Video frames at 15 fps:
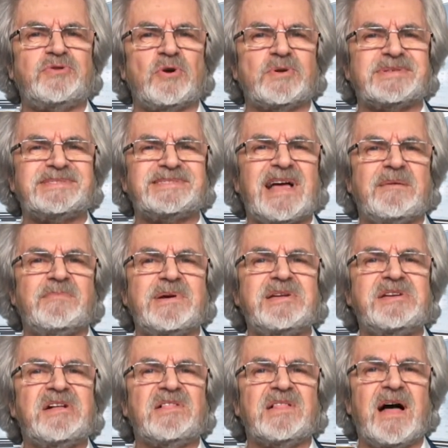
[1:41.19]
тот самый
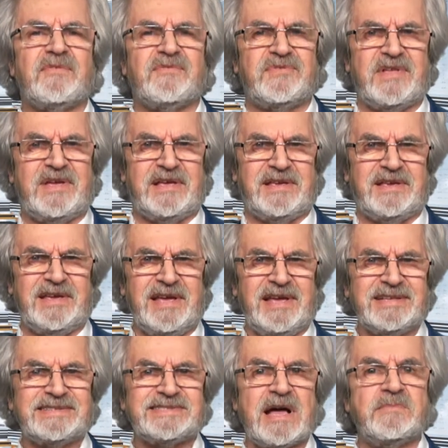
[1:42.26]
главный,
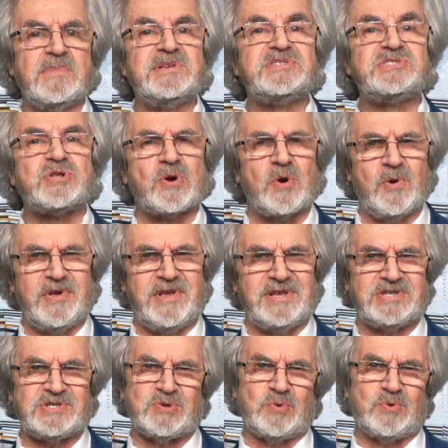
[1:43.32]
самый строгий
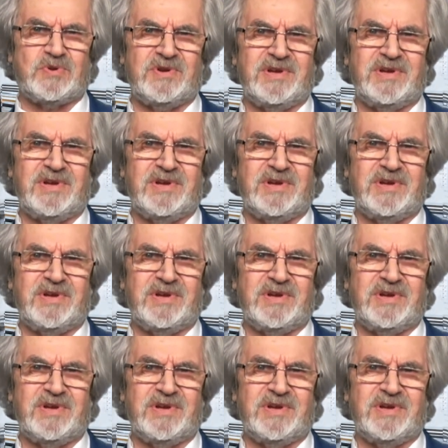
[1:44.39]
суд.